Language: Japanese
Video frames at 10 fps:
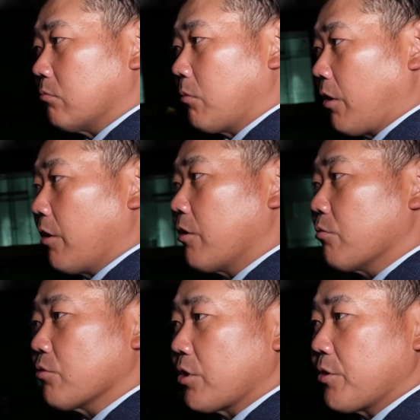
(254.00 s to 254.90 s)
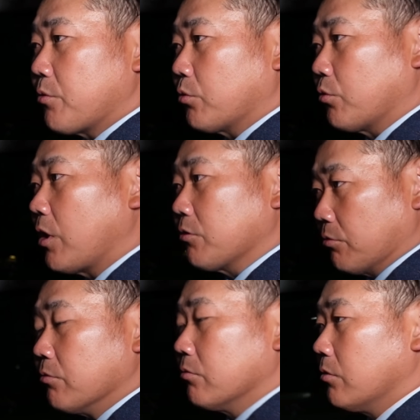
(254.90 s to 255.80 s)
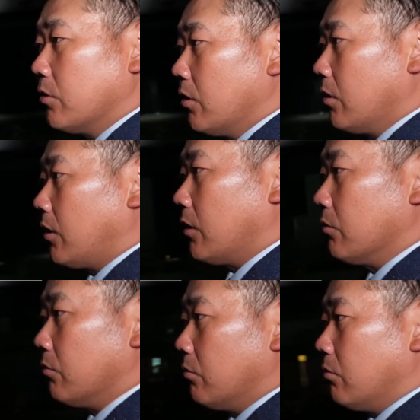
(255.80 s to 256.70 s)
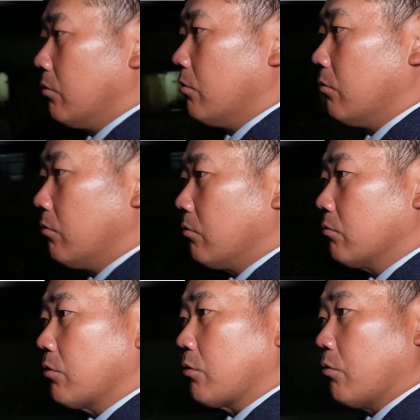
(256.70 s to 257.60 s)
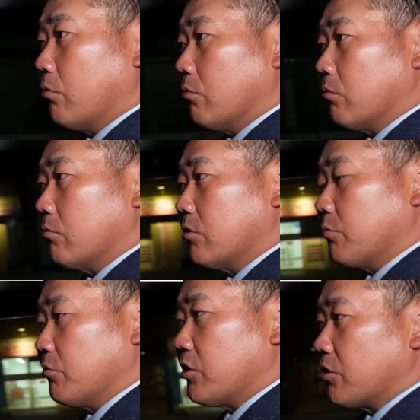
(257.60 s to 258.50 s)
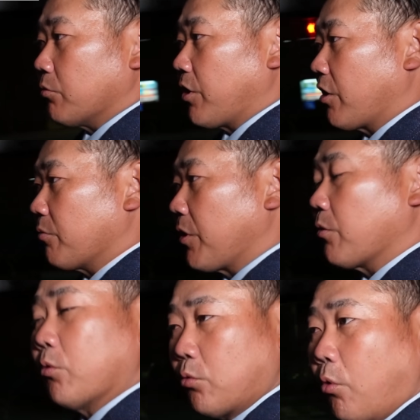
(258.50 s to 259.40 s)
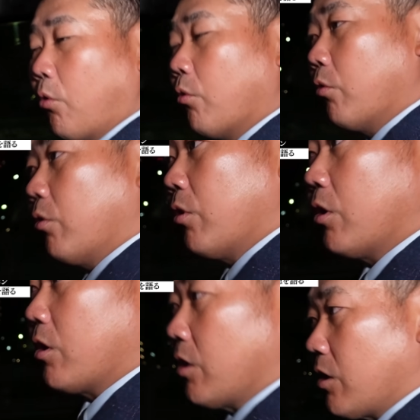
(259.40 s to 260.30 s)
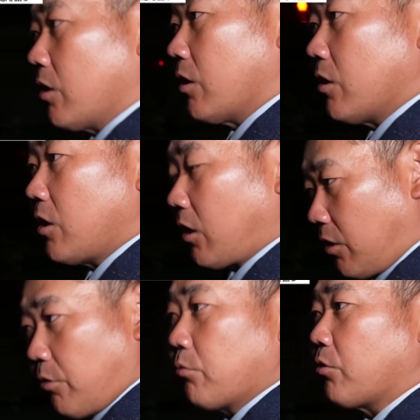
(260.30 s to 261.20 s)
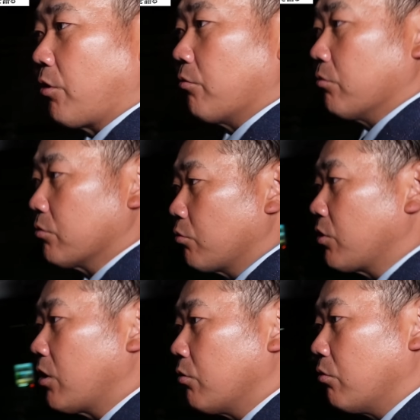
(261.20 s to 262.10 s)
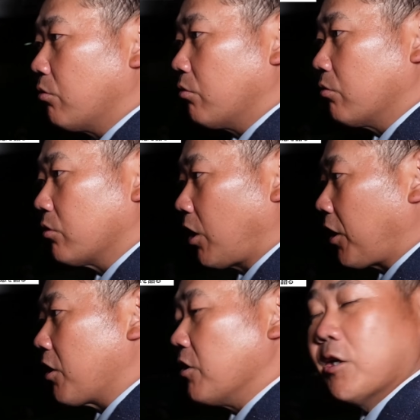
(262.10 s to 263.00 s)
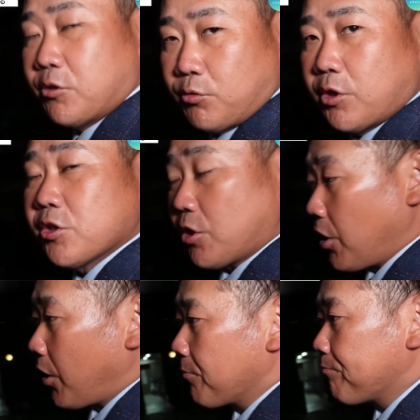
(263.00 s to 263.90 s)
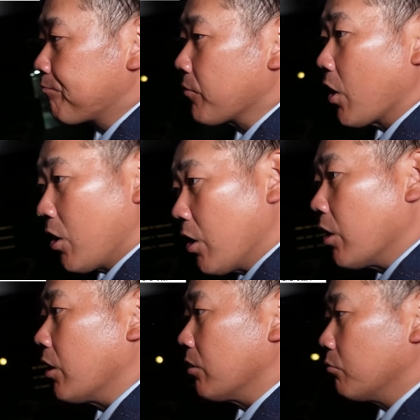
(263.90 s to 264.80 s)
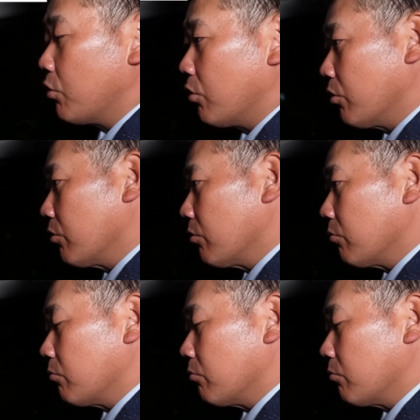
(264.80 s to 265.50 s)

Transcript: まあ、影響されることなく、はい、あの本当にこう自分自身のやるべきことをやってるっていうそんなあの打撃練習でしたね。はい、もう